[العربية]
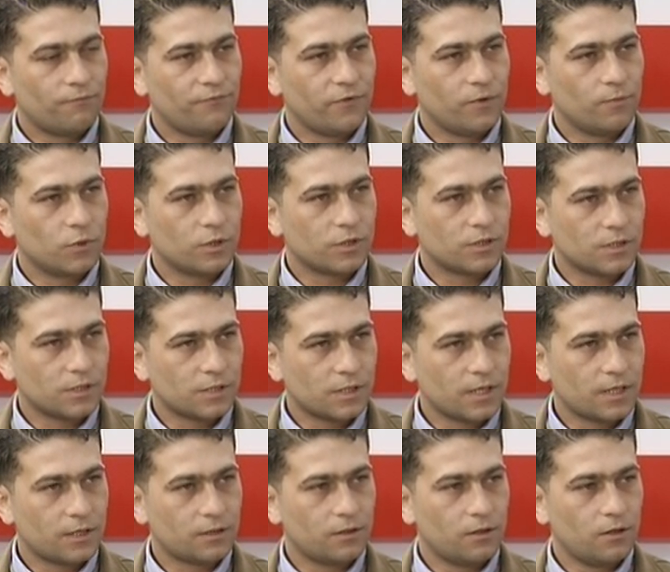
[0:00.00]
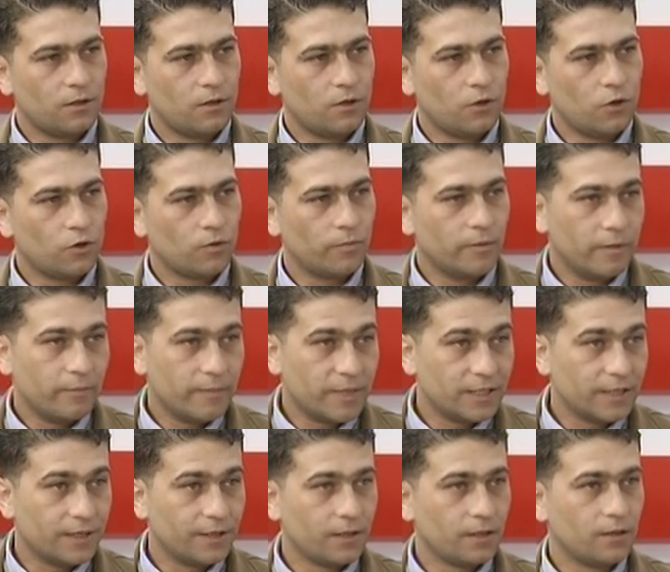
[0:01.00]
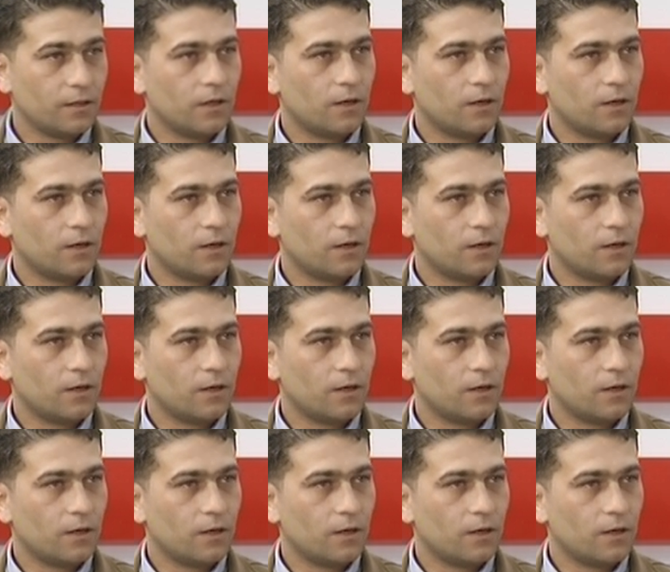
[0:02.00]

في مؤسسات الحكم المدني